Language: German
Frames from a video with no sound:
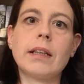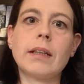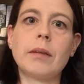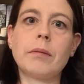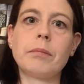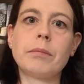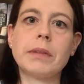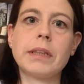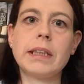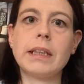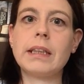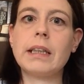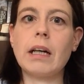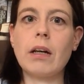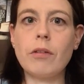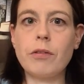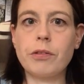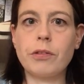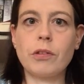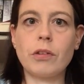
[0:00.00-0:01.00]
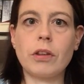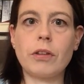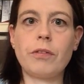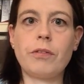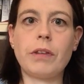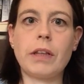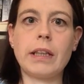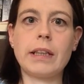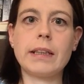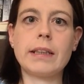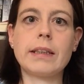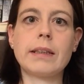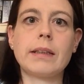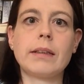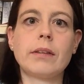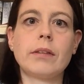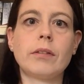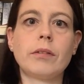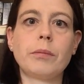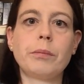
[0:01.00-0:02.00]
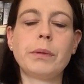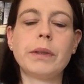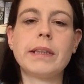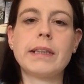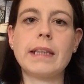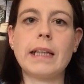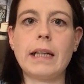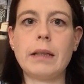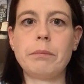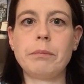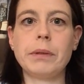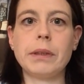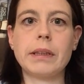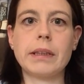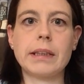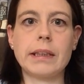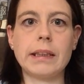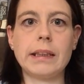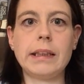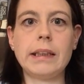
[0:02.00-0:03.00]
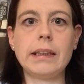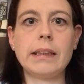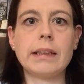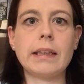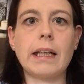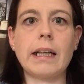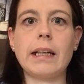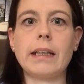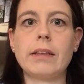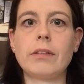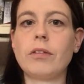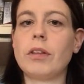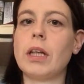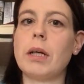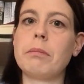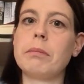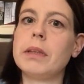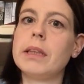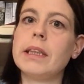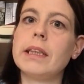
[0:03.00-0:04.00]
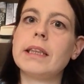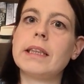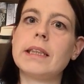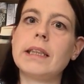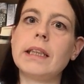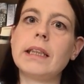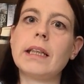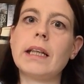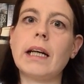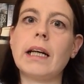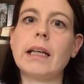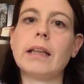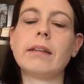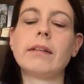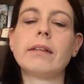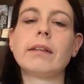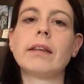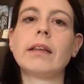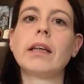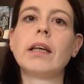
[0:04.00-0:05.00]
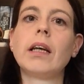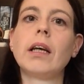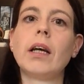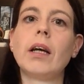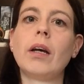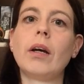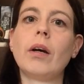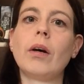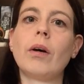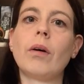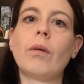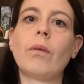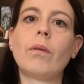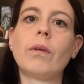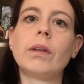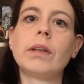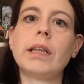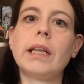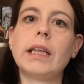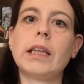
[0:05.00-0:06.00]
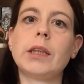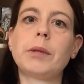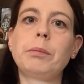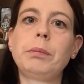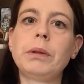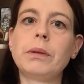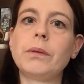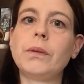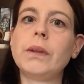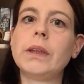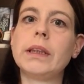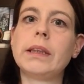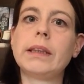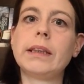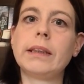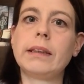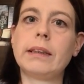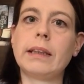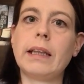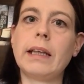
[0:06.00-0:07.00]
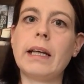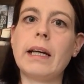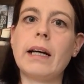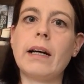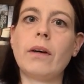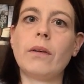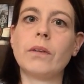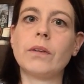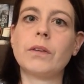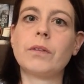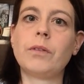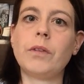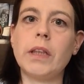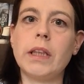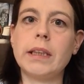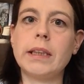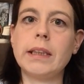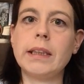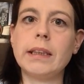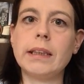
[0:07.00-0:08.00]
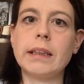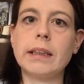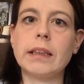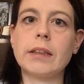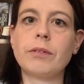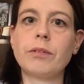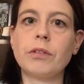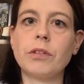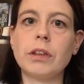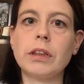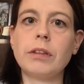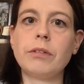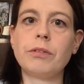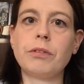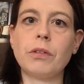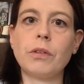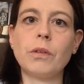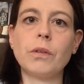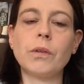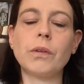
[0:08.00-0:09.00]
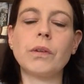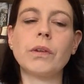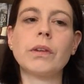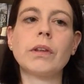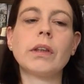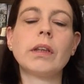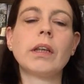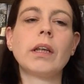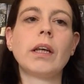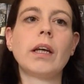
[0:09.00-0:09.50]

ähm, sie kauft dort was und bezahlt mit Kreditkarte oder mit EC-Karte. Und er spioniert hinterher aus, wer sie ist, wo sie wohnt,